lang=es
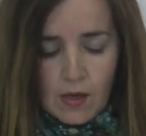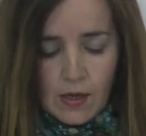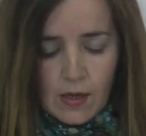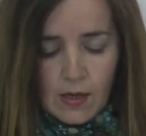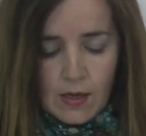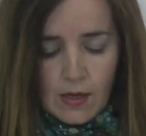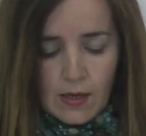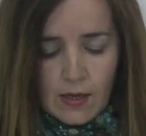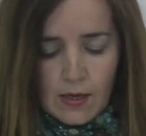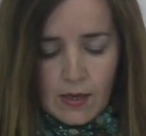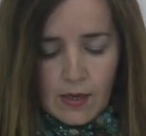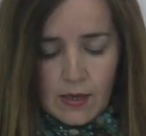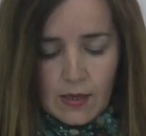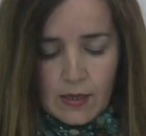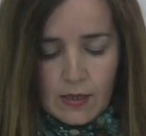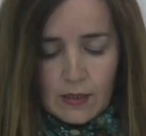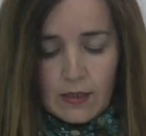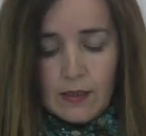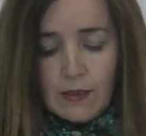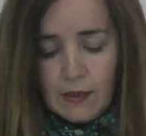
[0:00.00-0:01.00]

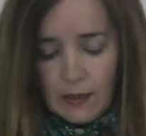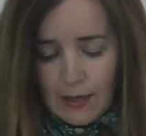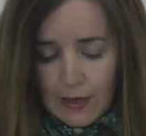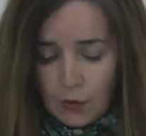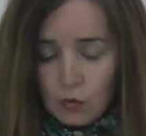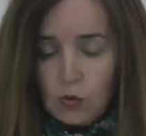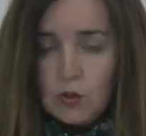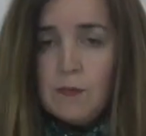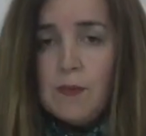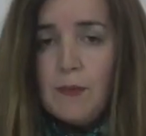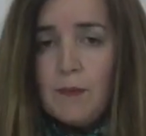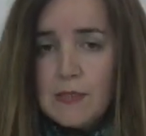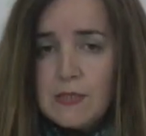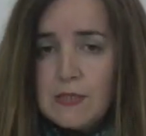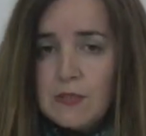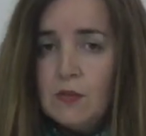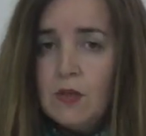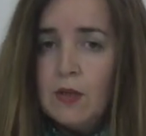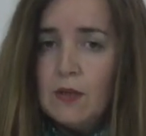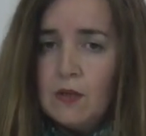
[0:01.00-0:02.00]
Eh, y la última
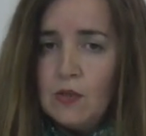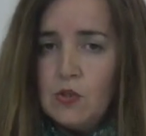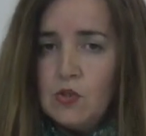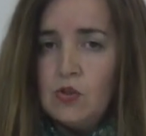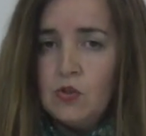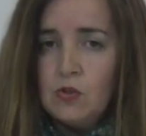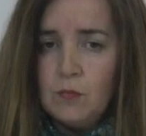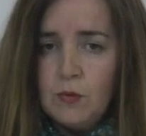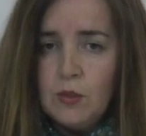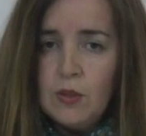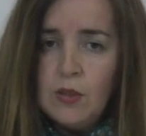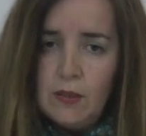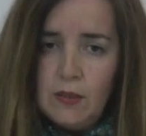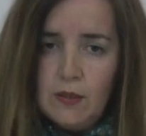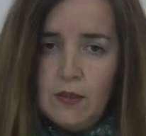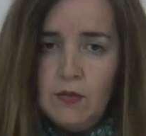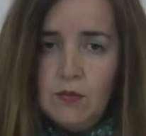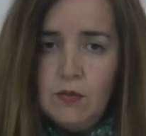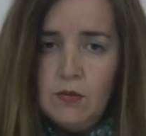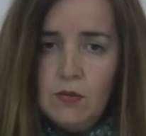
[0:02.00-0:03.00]
persona que nosotros hemos
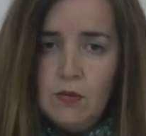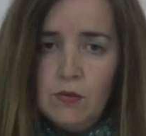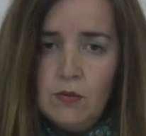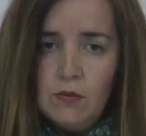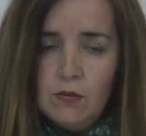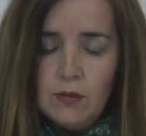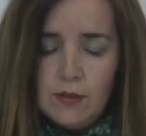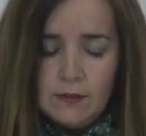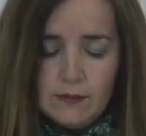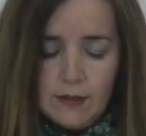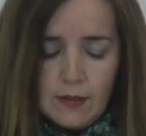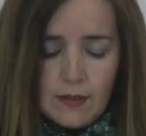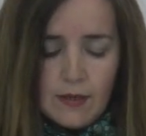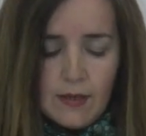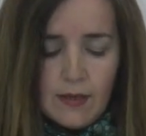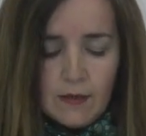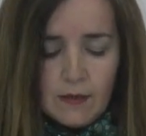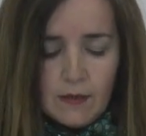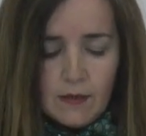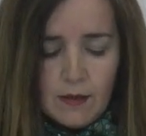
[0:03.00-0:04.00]
querido
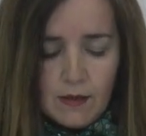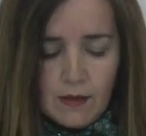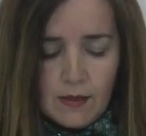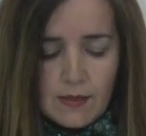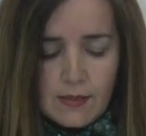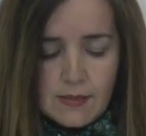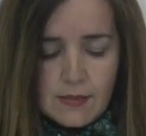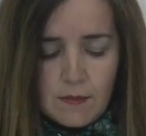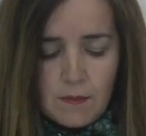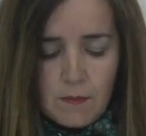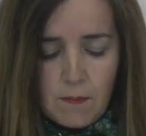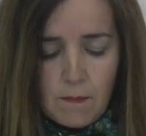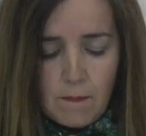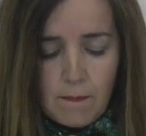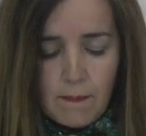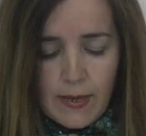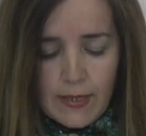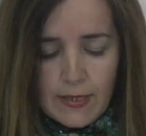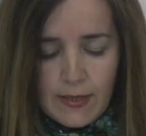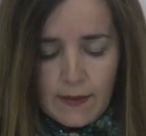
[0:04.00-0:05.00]
destacar es
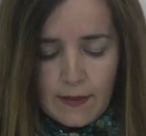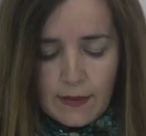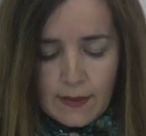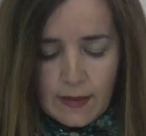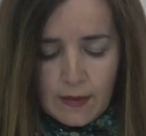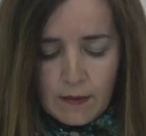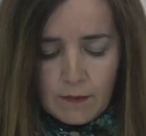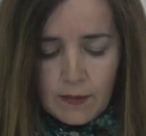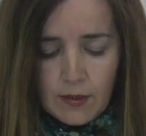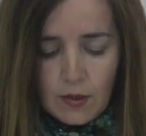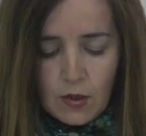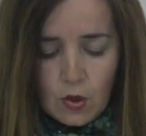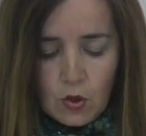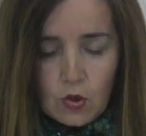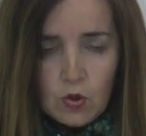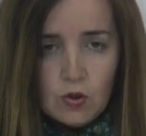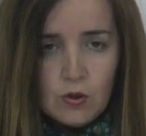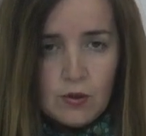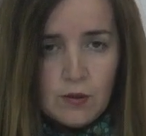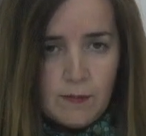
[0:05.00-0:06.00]
María del Carmen
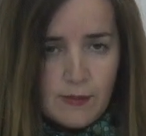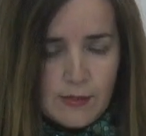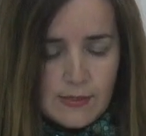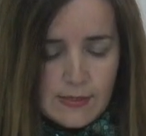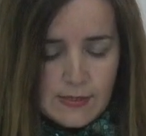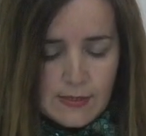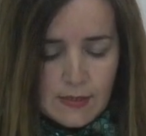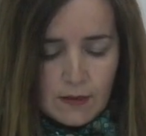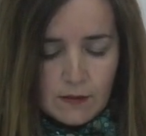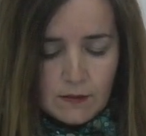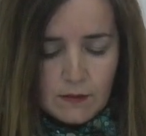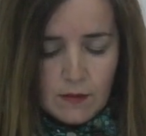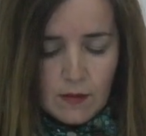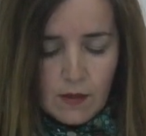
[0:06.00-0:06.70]
Angolotti Mesa,